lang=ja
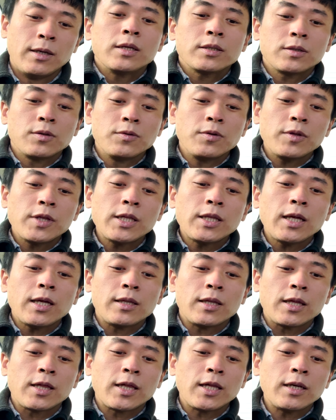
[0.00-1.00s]
その時
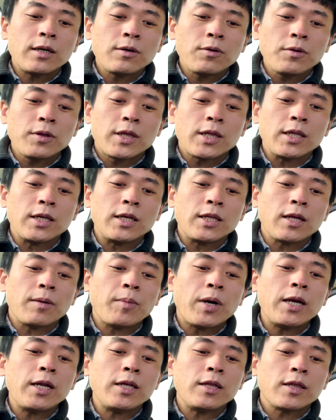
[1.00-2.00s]
点で新ロッジにいた
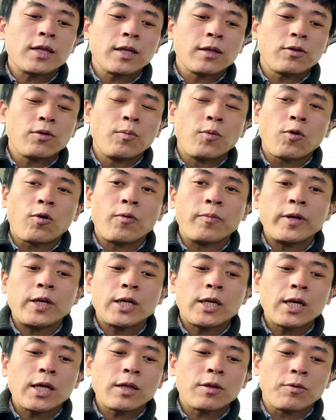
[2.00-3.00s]
マリンちゃんとも
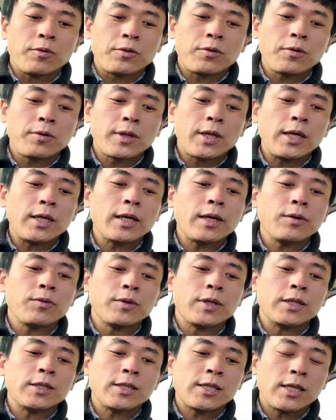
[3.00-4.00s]
コミュニケーションを取っていた
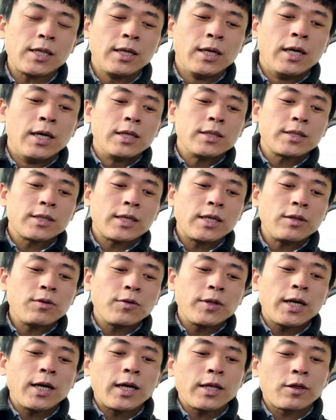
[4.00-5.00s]
ようですし月
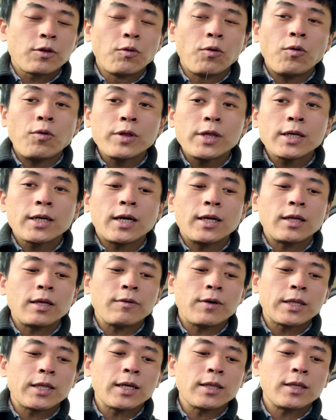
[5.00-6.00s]
野田が長時間
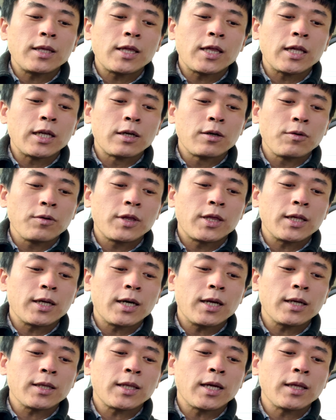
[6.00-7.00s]
にわたって新ロッジ
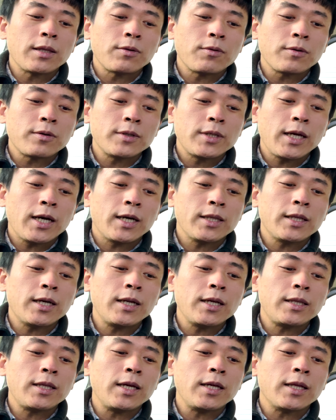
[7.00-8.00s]
から単独で
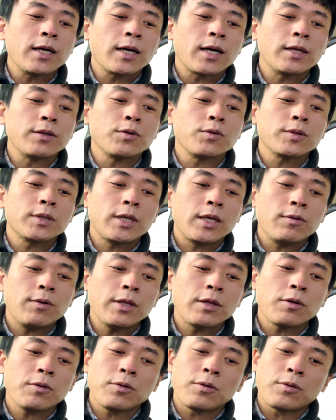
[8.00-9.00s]
離れていた可能性
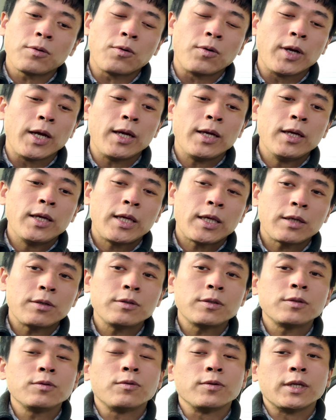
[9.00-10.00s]
はちょっとこれ
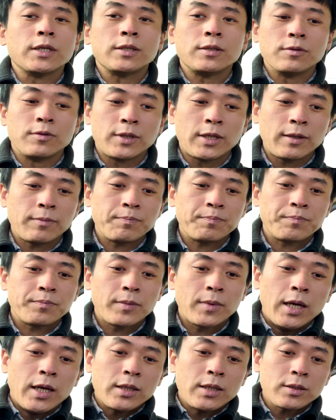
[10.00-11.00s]
低そうですよね
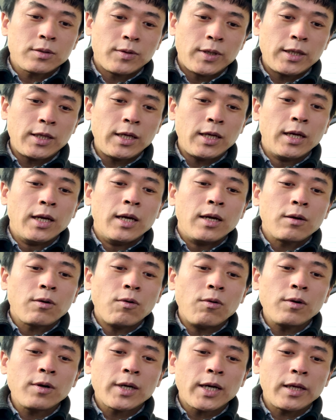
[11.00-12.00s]
それに
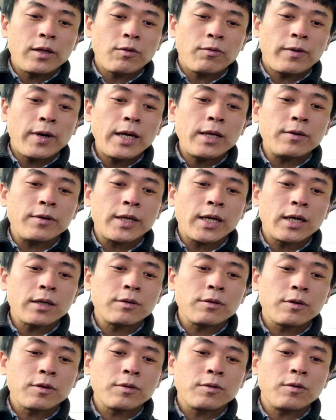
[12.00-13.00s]
今回のファイル
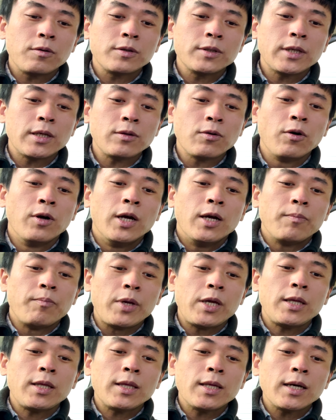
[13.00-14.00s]
116での
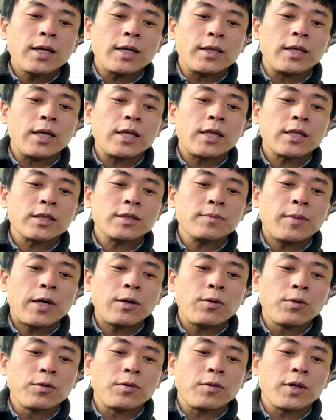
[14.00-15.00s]
みんなが寝静
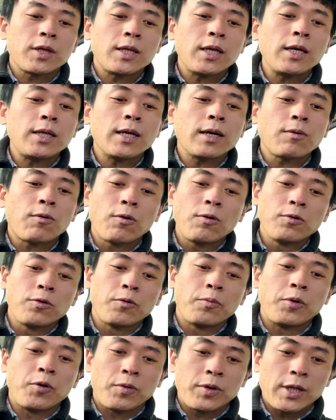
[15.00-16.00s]
まろうとしていた頃
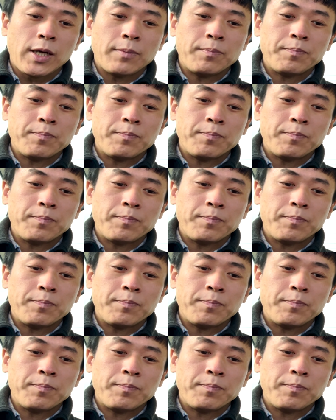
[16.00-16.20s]
の描写